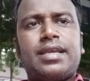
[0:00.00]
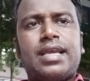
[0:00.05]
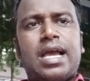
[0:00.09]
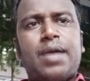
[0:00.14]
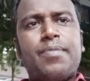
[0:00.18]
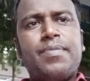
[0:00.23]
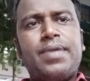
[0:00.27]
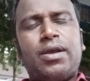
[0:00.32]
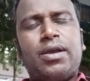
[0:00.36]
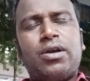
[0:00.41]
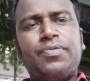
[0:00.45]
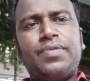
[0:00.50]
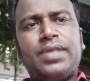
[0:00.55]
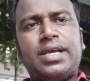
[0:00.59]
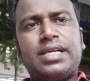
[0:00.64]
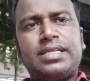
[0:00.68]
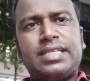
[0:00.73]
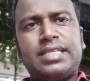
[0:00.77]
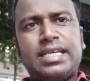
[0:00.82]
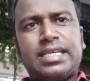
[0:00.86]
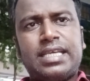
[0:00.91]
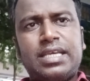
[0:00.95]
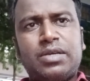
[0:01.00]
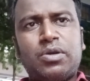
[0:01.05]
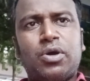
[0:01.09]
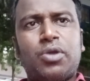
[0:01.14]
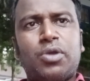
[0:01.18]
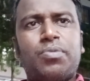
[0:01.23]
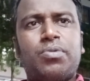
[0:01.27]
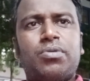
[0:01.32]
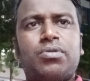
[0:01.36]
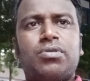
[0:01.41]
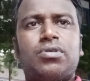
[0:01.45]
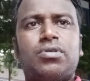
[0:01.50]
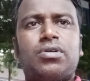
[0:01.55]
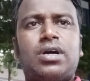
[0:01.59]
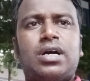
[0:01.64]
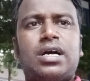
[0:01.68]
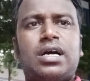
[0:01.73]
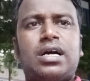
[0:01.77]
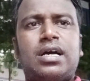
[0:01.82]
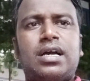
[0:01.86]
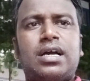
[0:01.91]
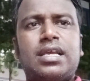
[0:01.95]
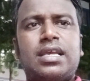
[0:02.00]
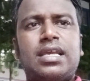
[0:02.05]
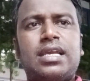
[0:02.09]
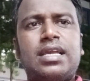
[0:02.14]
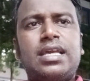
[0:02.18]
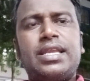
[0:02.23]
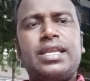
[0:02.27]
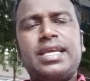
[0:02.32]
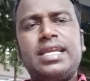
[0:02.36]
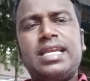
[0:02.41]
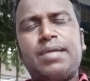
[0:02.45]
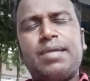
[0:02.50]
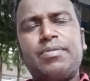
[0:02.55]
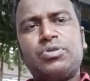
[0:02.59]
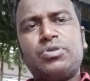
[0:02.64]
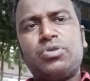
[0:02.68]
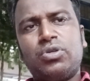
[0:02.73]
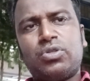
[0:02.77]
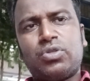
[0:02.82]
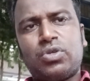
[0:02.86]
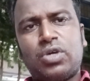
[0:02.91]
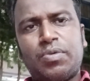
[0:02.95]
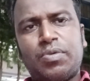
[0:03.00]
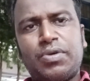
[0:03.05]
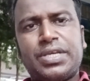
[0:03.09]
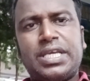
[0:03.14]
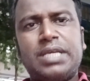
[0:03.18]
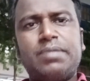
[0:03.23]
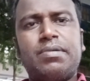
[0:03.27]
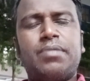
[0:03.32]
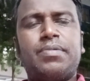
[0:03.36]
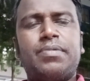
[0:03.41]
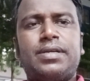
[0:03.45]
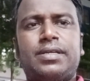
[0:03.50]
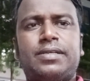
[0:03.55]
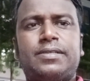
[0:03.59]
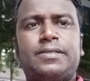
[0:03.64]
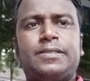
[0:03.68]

আমি এখন দেখা যায় কি করব। এই ঋণ আমি শোধ করব কিভাবে